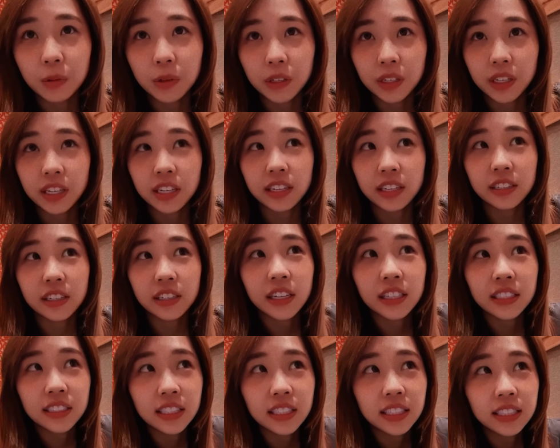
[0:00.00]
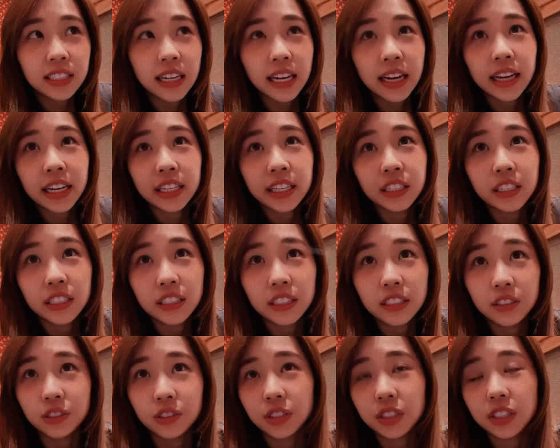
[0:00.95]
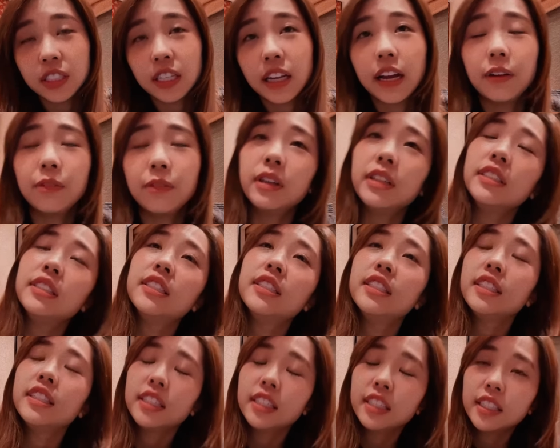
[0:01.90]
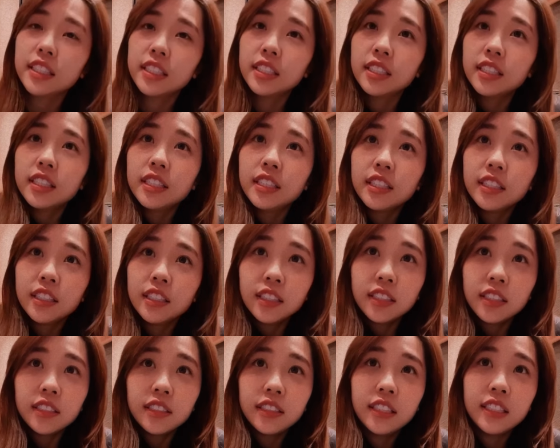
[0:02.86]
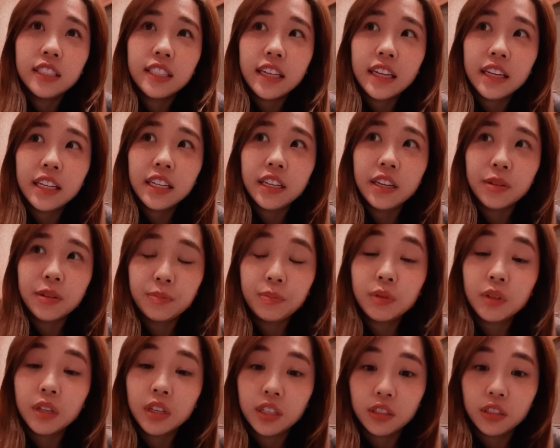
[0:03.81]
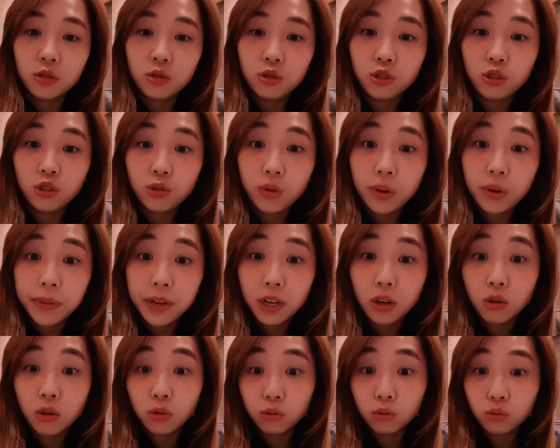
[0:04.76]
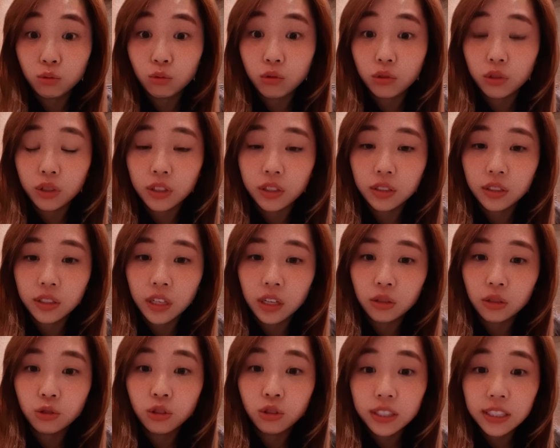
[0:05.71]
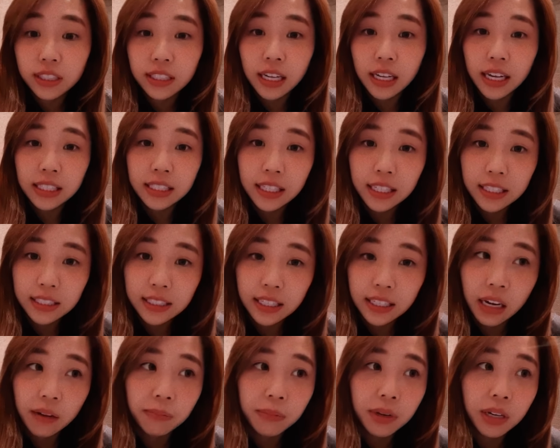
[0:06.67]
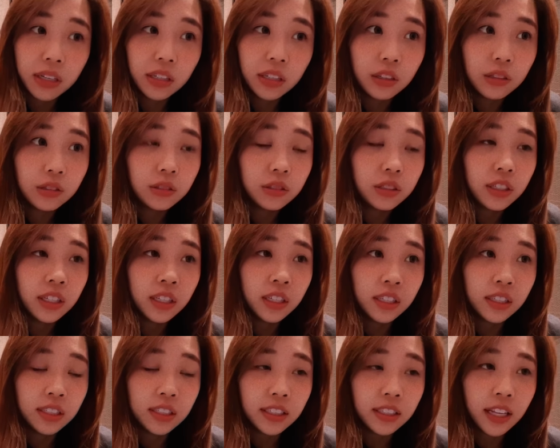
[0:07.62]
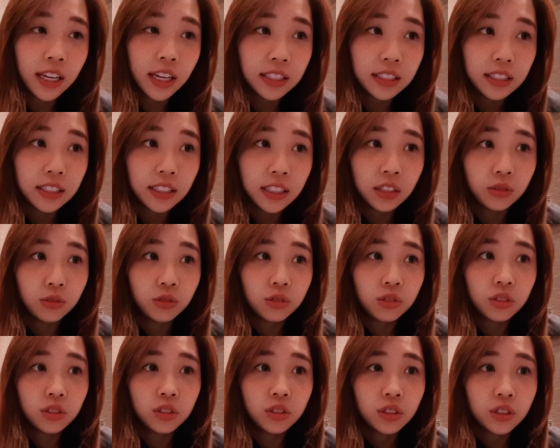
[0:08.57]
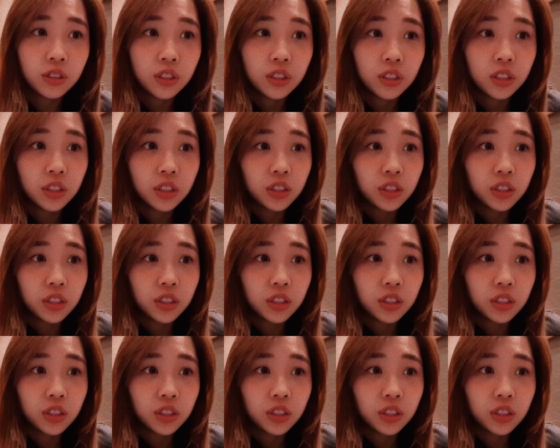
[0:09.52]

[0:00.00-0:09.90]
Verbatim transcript: 我一个人现在就是台湾，现在也不能去外面工作，然后就一直待在家嘛，然后也很担心，就是